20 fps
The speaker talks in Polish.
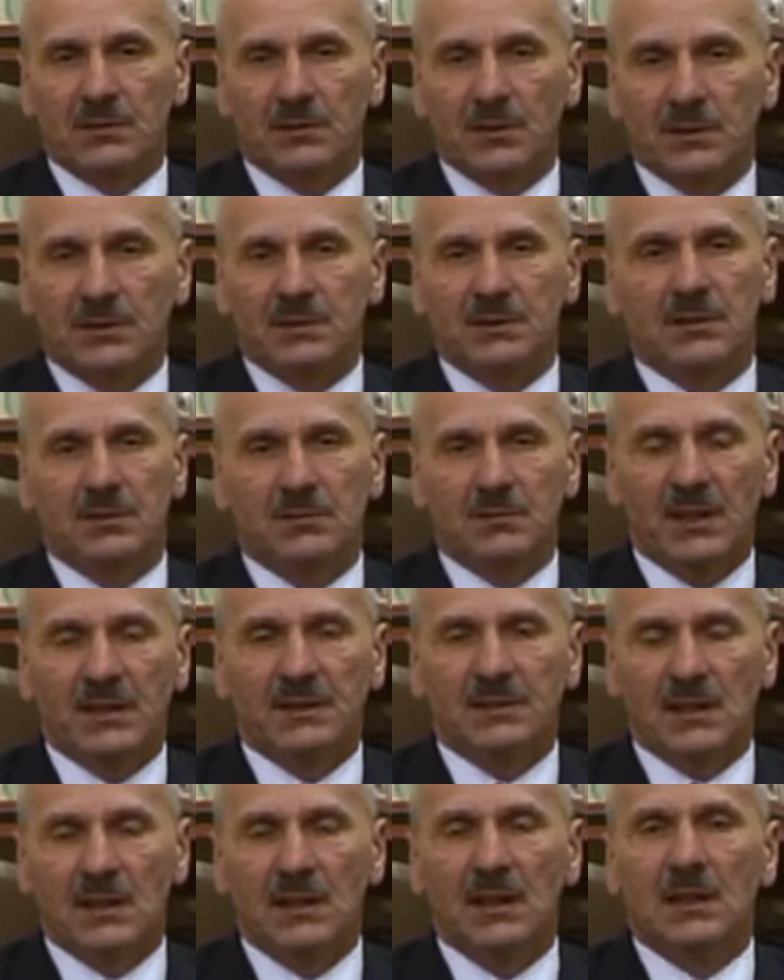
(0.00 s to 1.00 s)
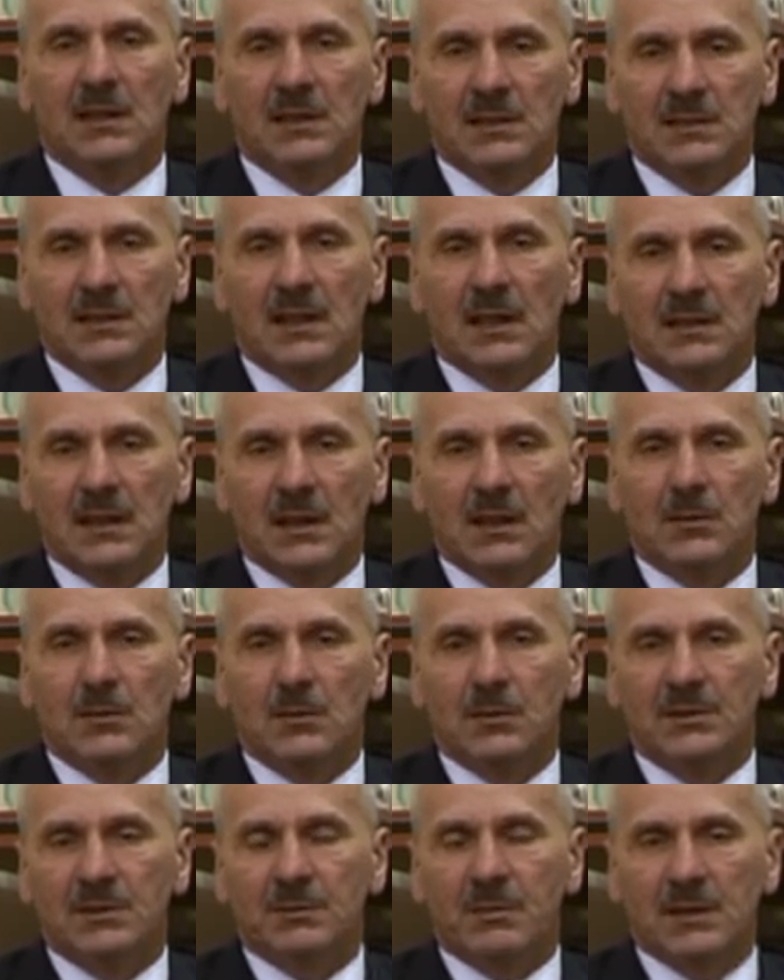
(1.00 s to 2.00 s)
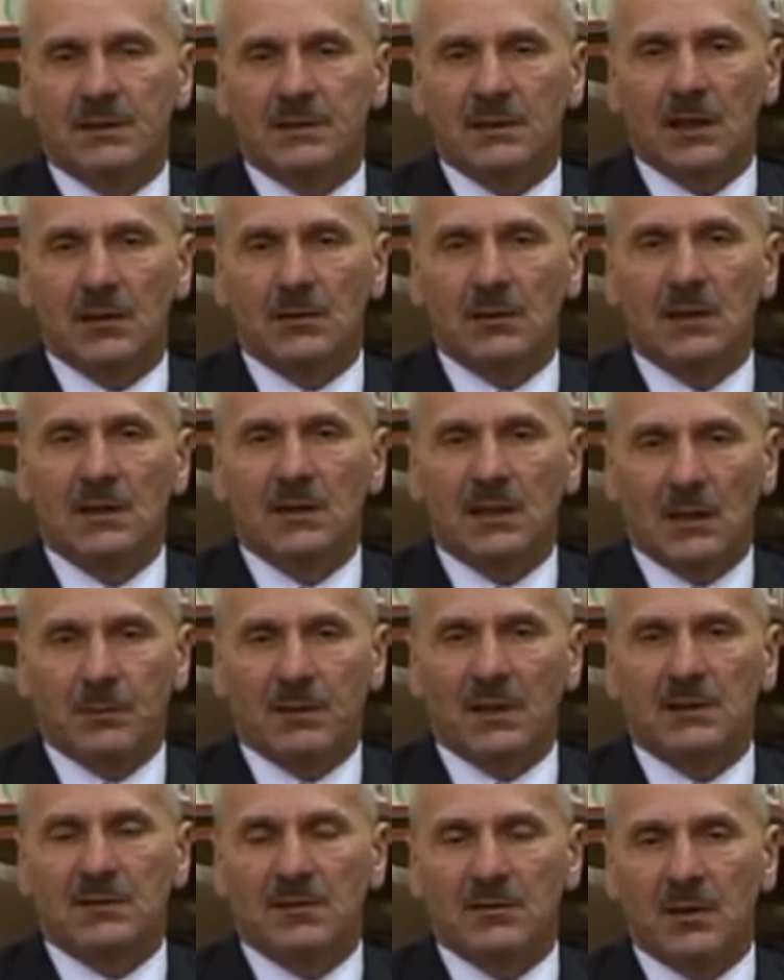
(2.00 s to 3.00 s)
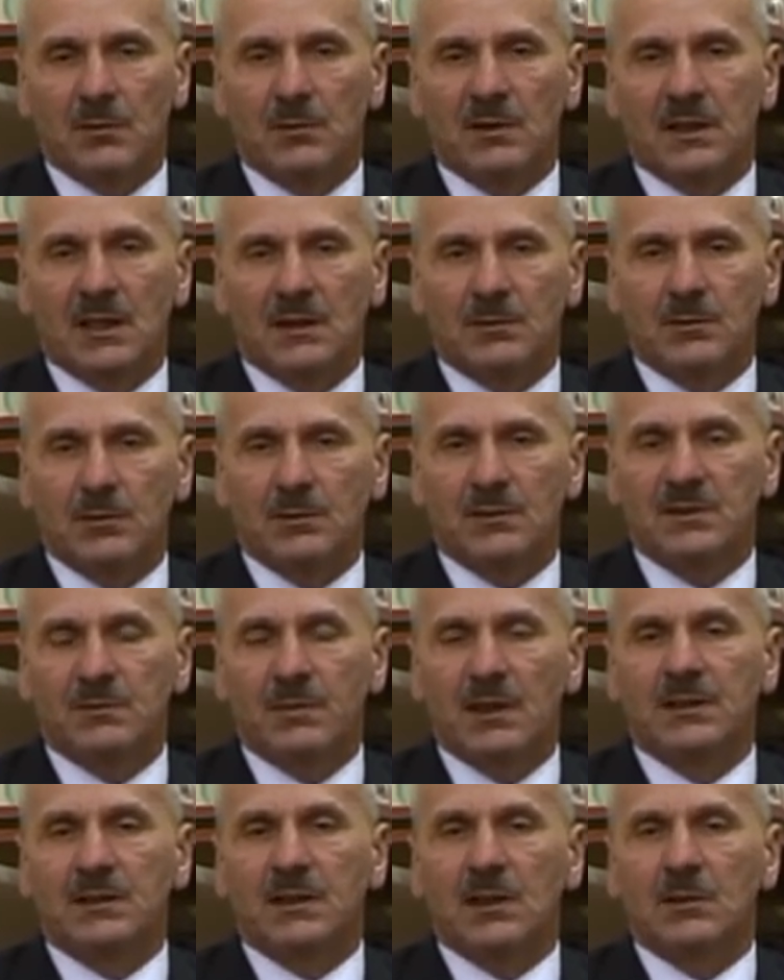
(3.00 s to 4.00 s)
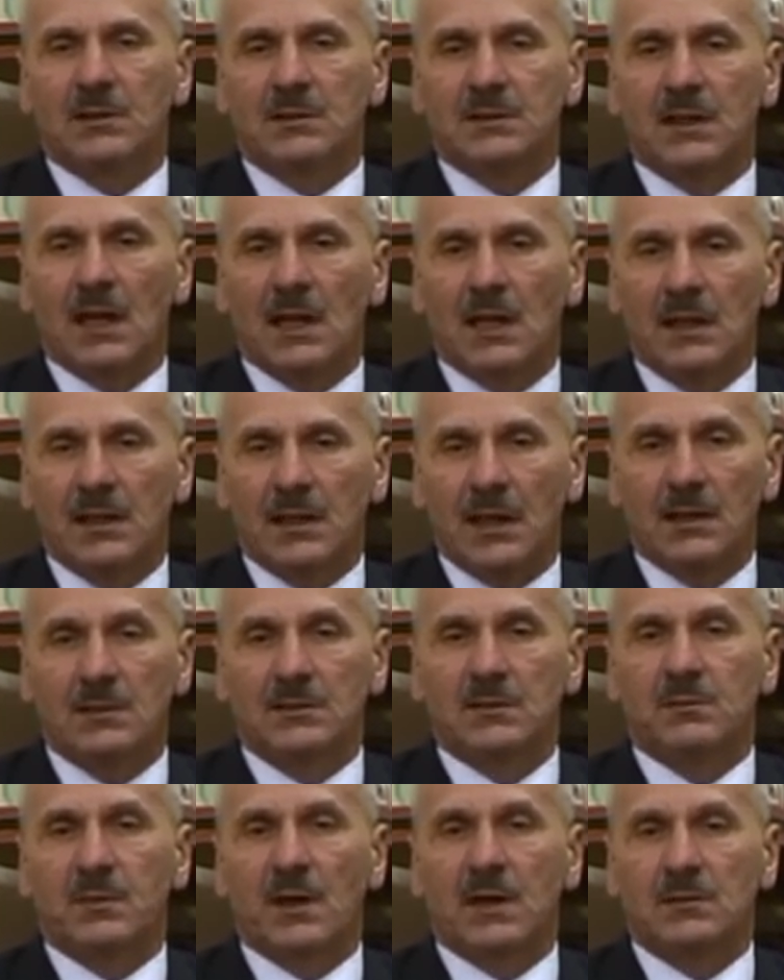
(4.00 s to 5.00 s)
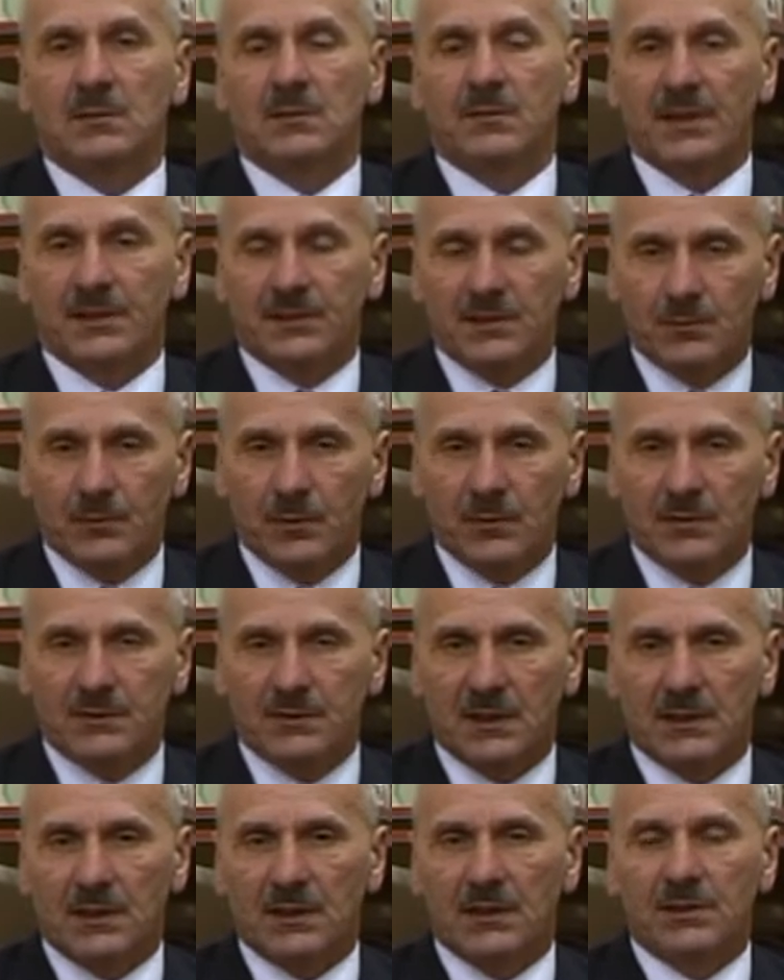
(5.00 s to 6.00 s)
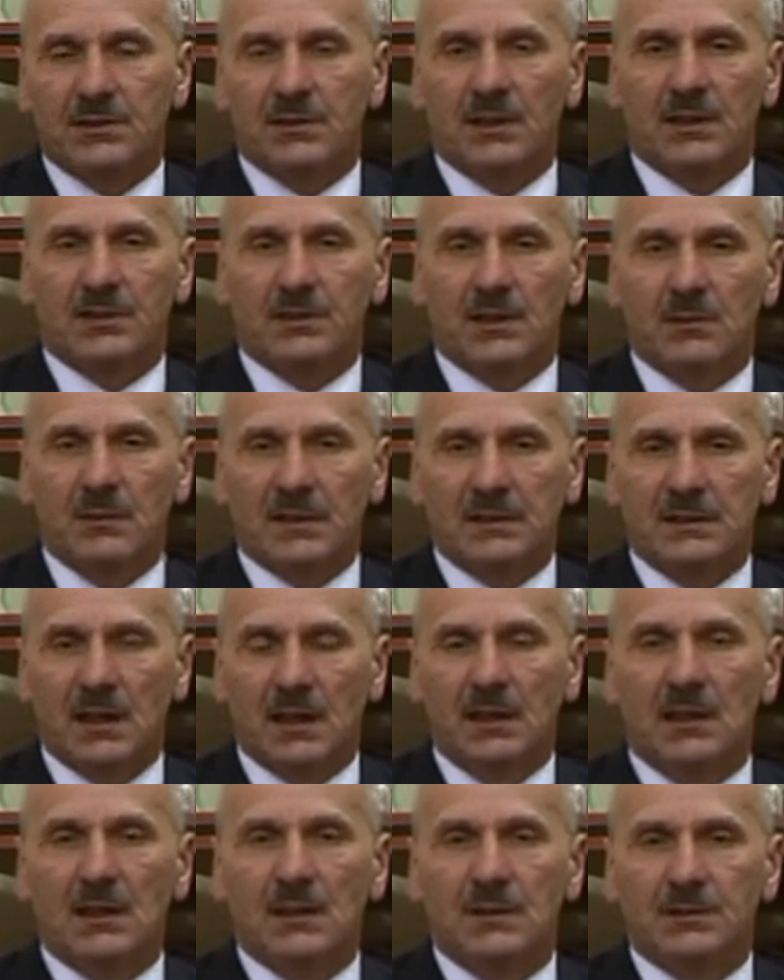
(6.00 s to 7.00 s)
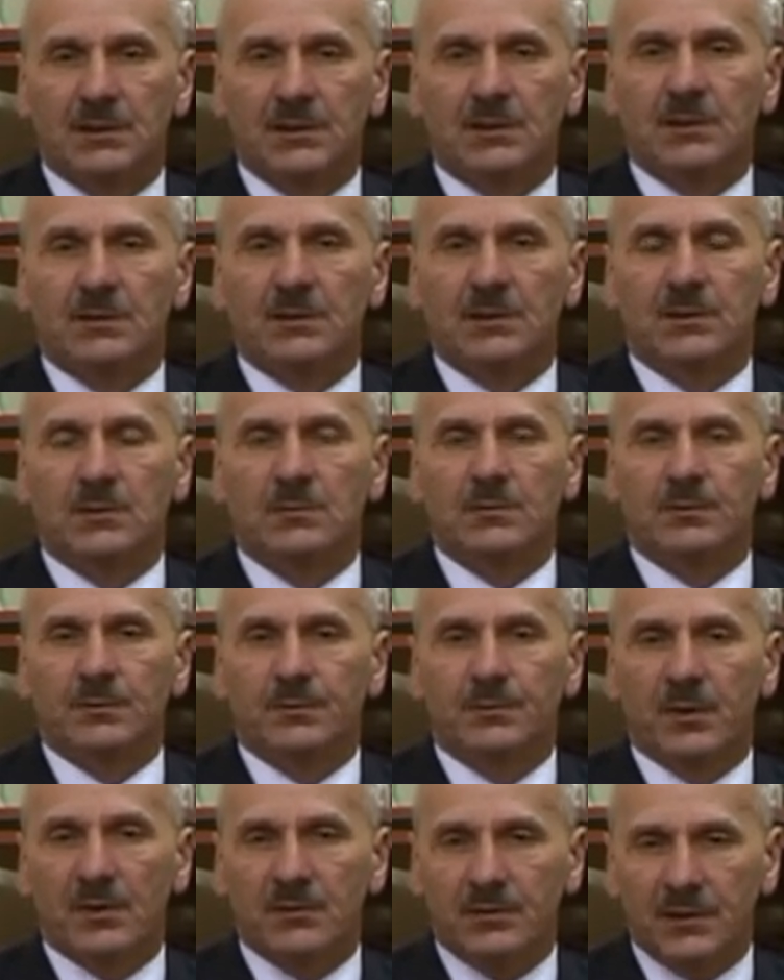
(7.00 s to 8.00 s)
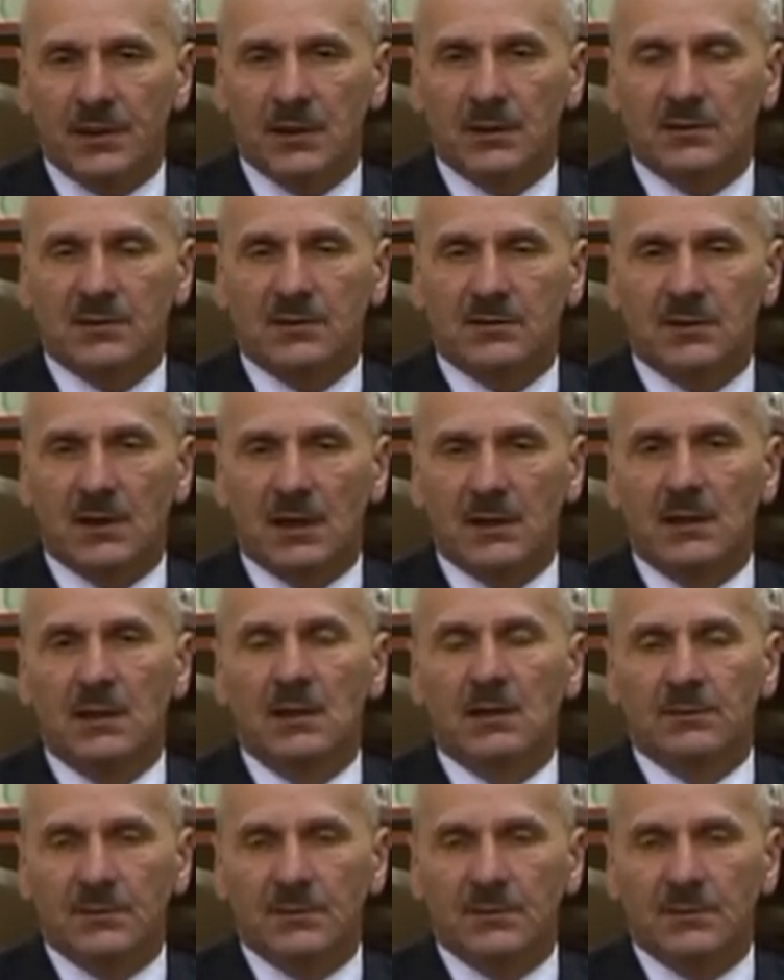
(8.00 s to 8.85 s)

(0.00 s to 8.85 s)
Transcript: To jest e, miejsce na, na ulicy Balickiego, jak Państwo wiemy, teraz przy ulicy Balickiego jest galeria, jest to bardzo ważny punkt strategiczny naszego miasta, dzisiaj gdzie się powinien rozwijać.